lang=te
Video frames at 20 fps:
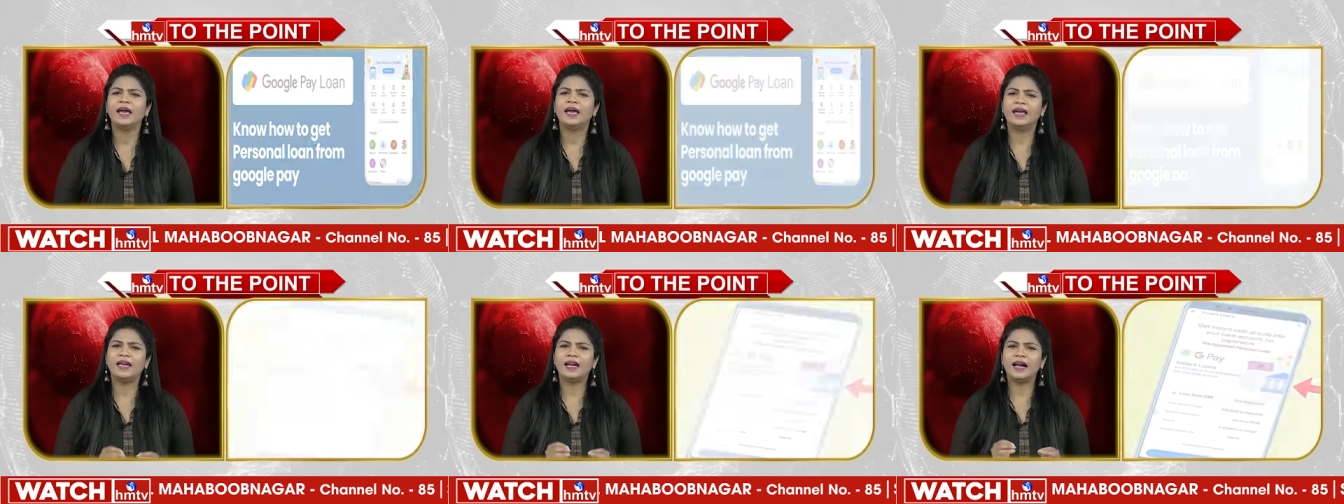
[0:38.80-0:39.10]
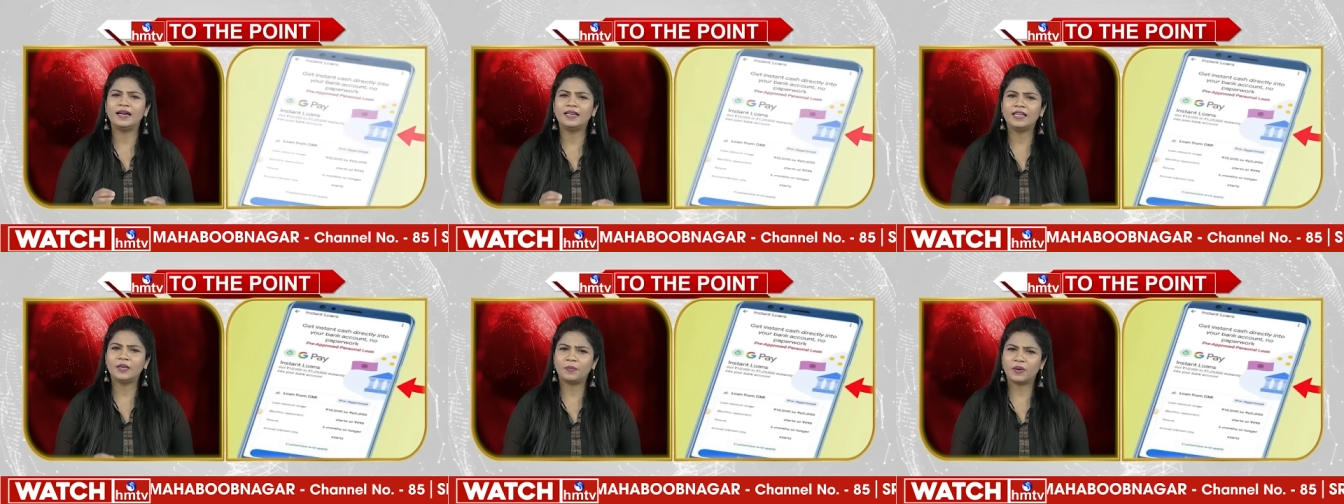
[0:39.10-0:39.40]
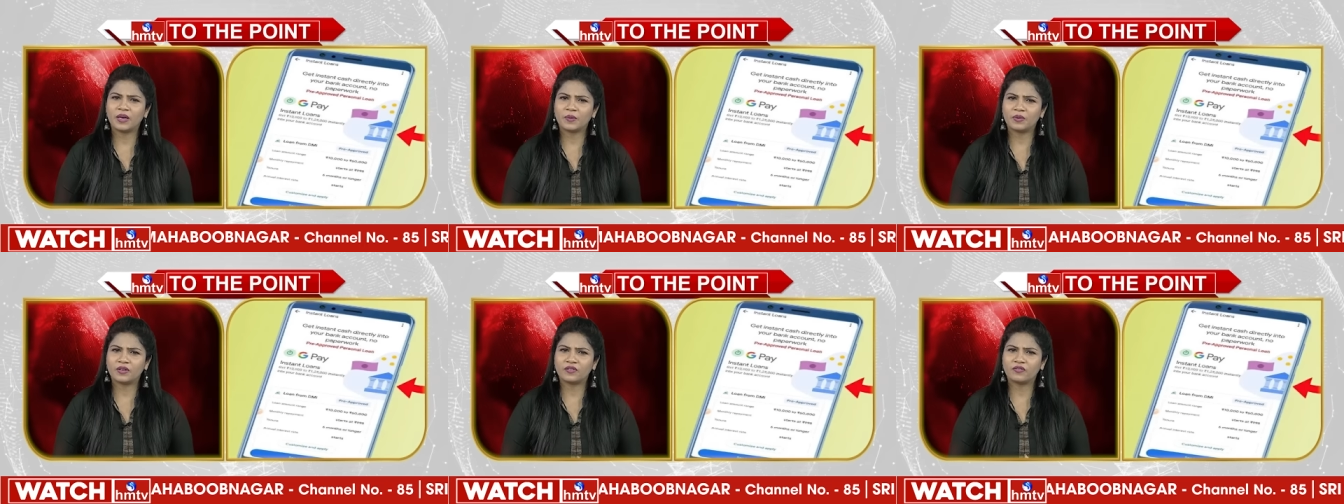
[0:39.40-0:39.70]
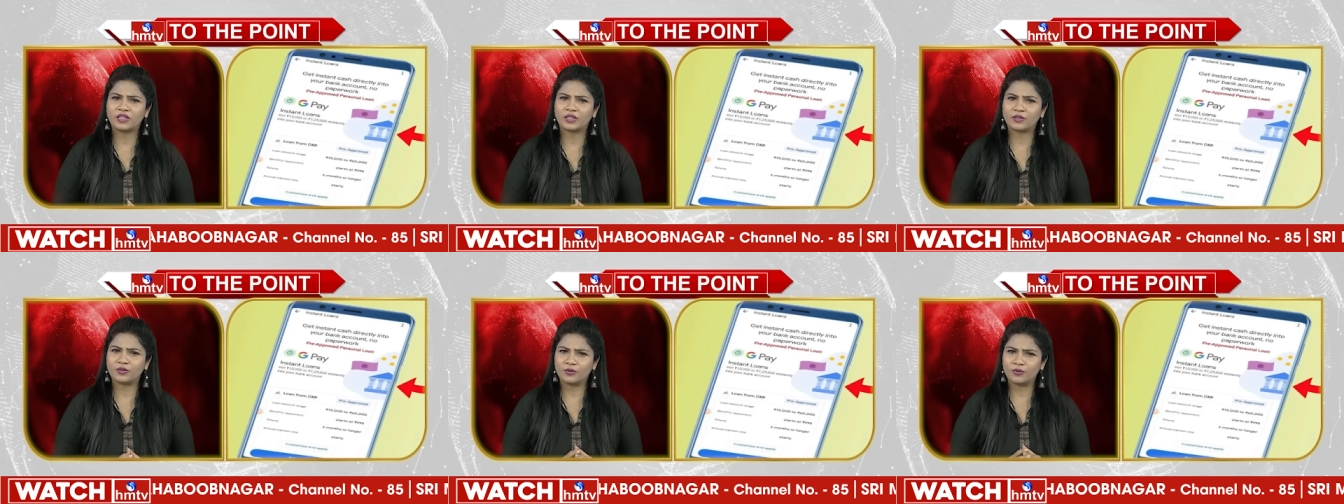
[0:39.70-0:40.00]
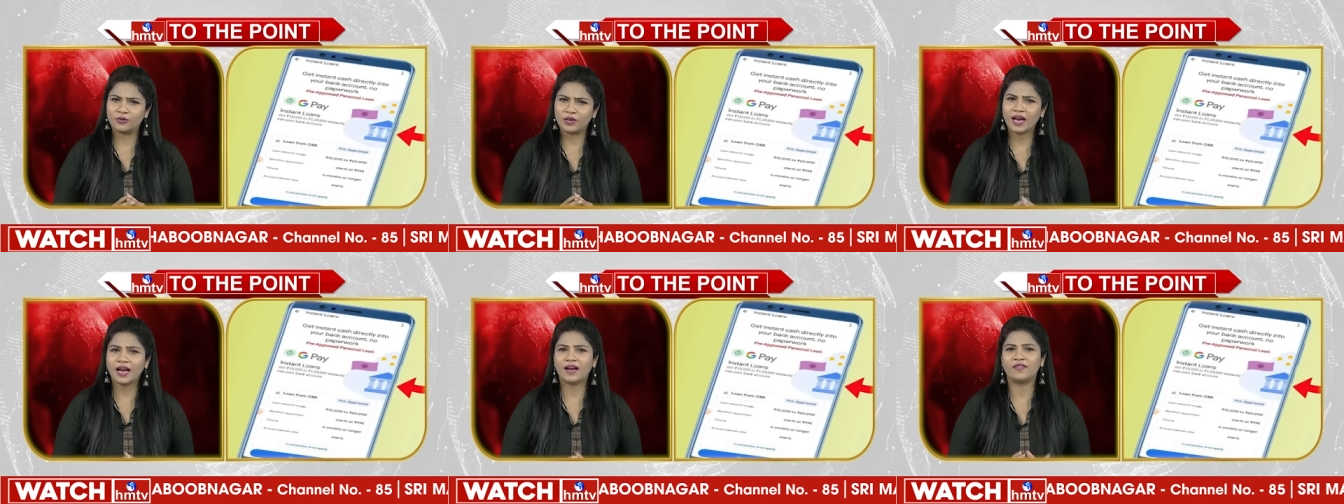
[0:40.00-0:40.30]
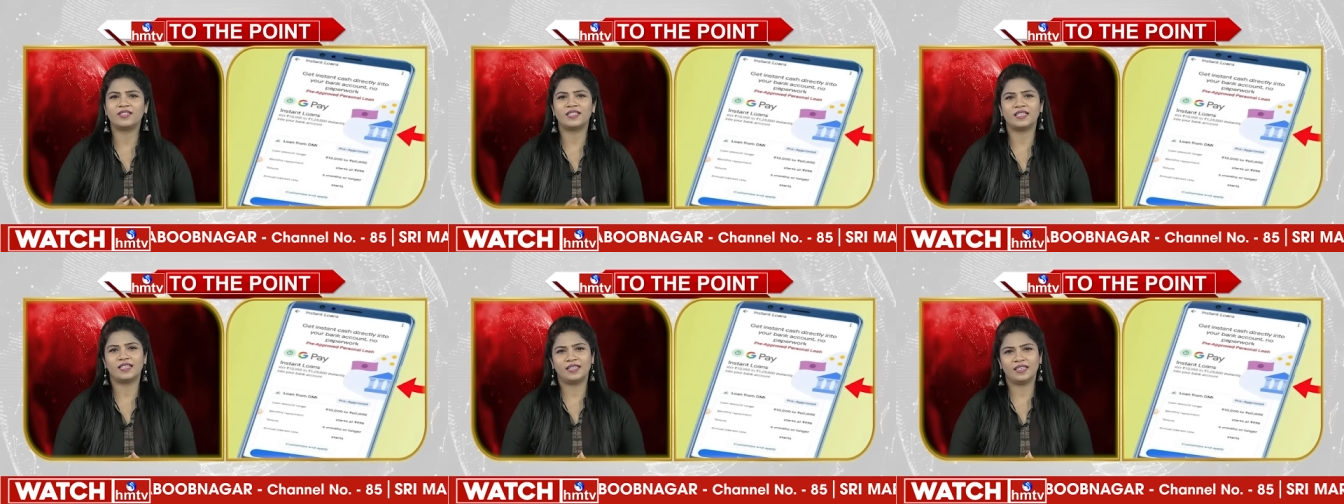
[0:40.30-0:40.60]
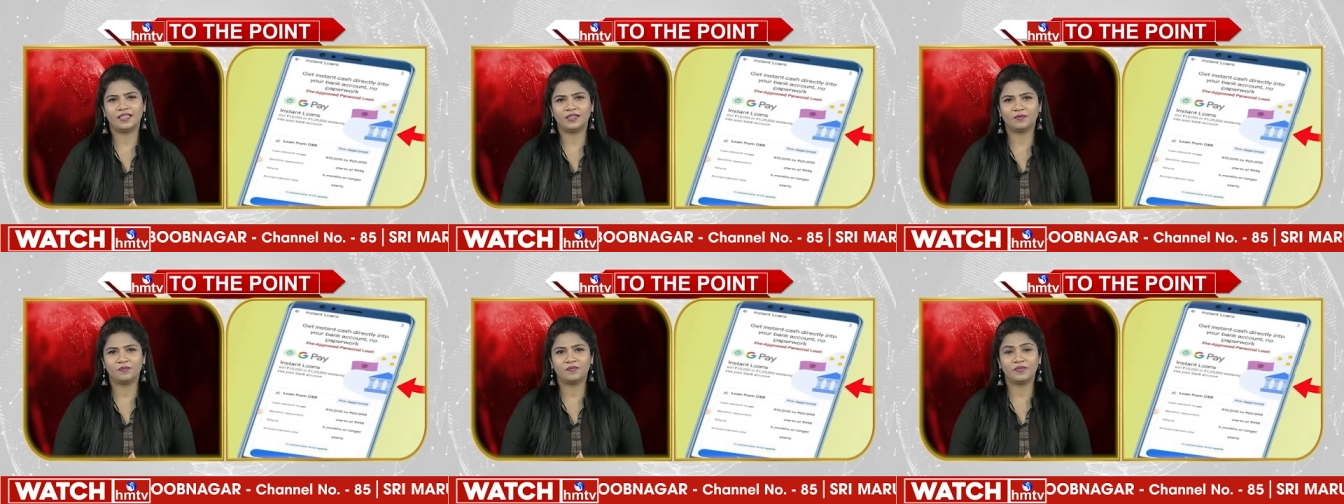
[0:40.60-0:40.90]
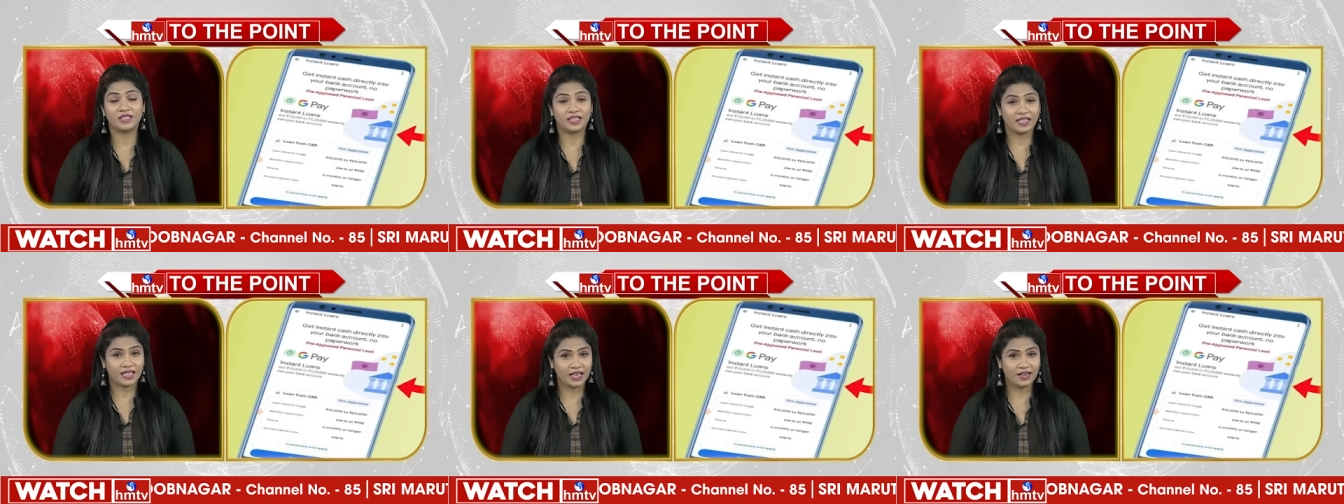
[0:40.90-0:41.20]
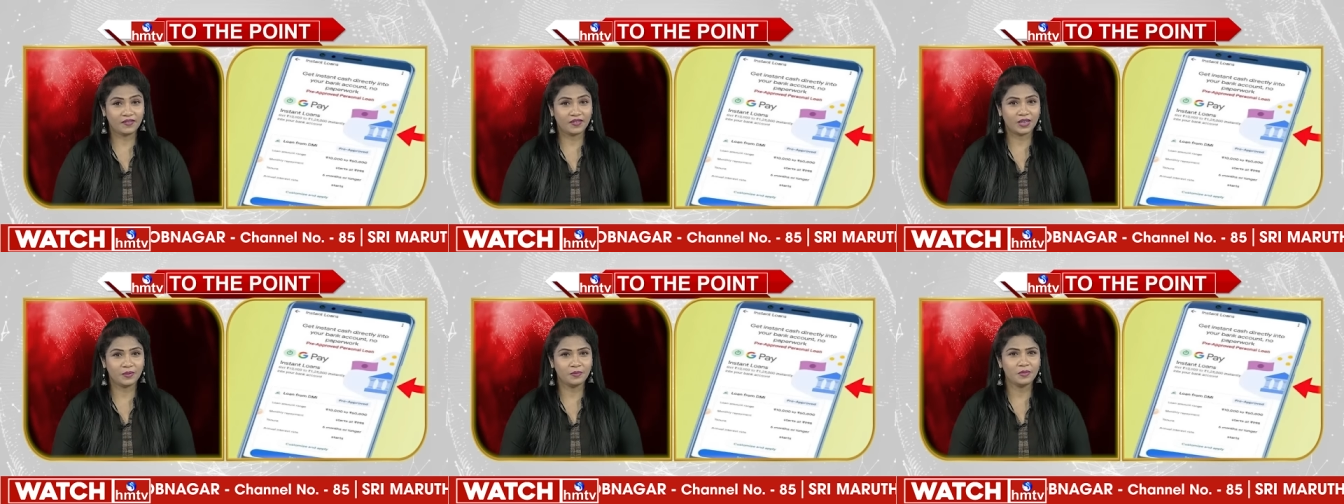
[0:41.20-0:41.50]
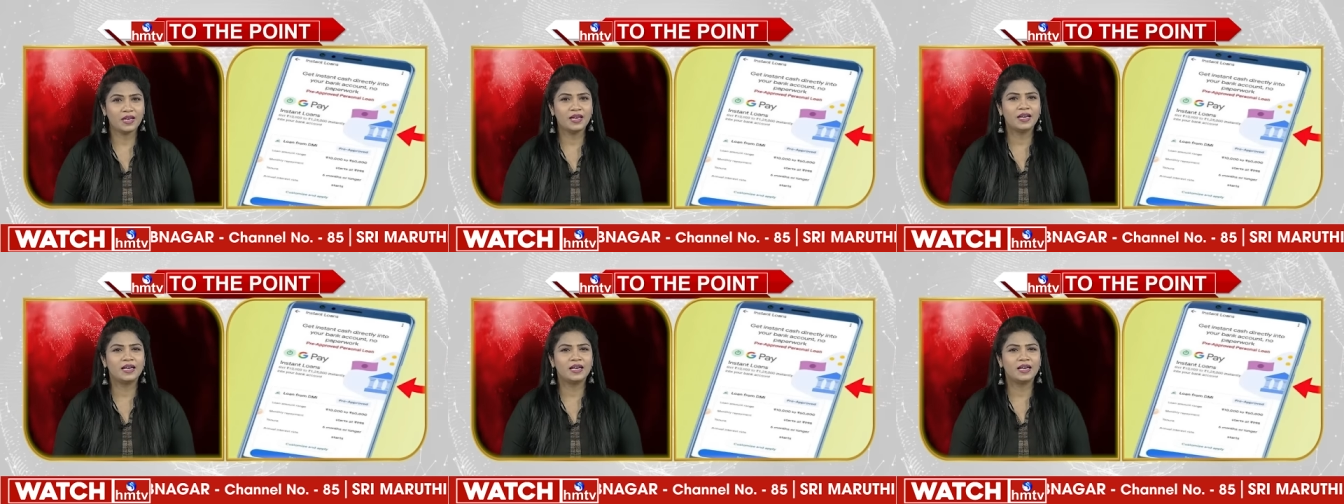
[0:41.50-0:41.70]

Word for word: ఎలాంటి పేపర్ వర్క్ కూడా అవసరం లేదు కేవలం